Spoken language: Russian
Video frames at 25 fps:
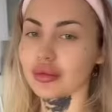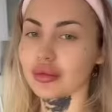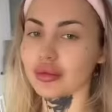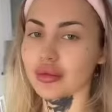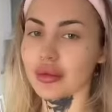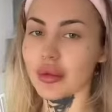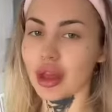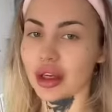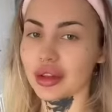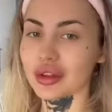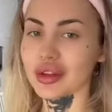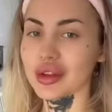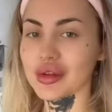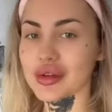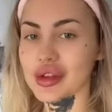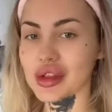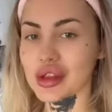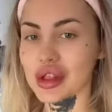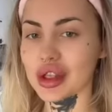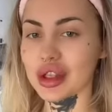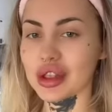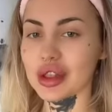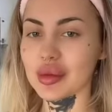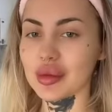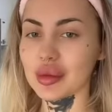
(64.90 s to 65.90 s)
А кто в
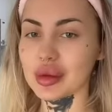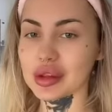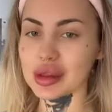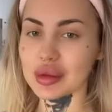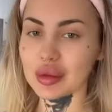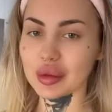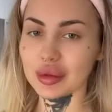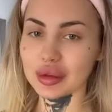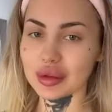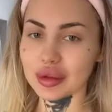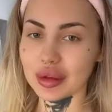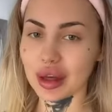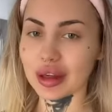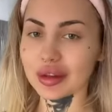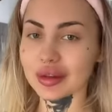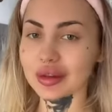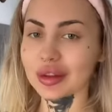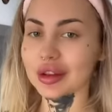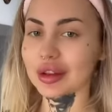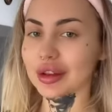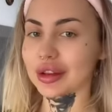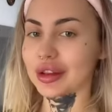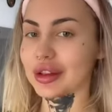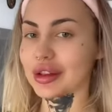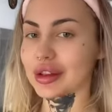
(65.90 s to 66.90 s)
течение пяти минут, как
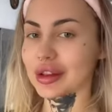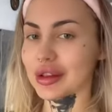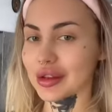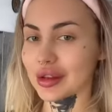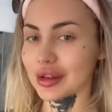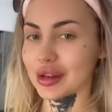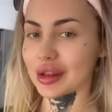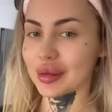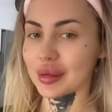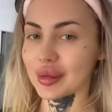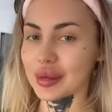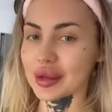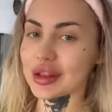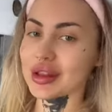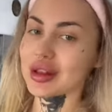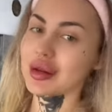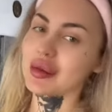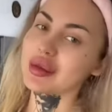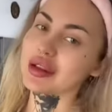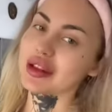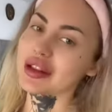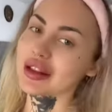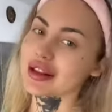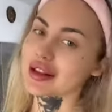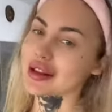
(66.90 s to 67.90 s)
выходит этот ролик, пишет в
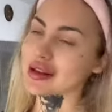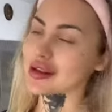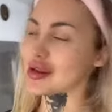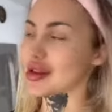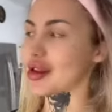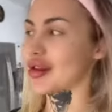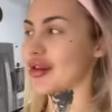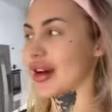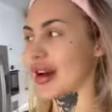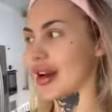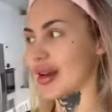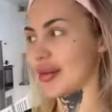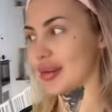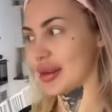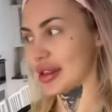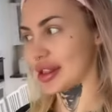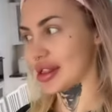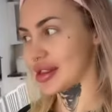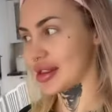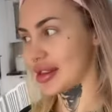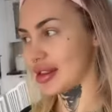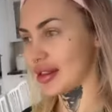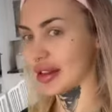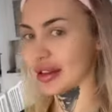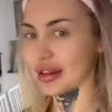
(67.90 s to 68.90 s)
комментариях слово
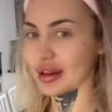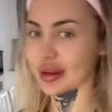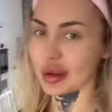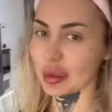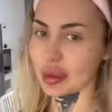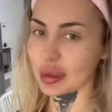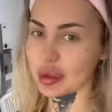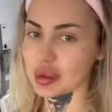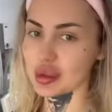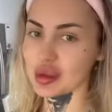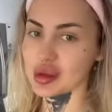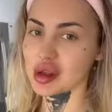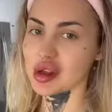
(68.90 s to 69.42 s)
«апельсин», этого подпишись,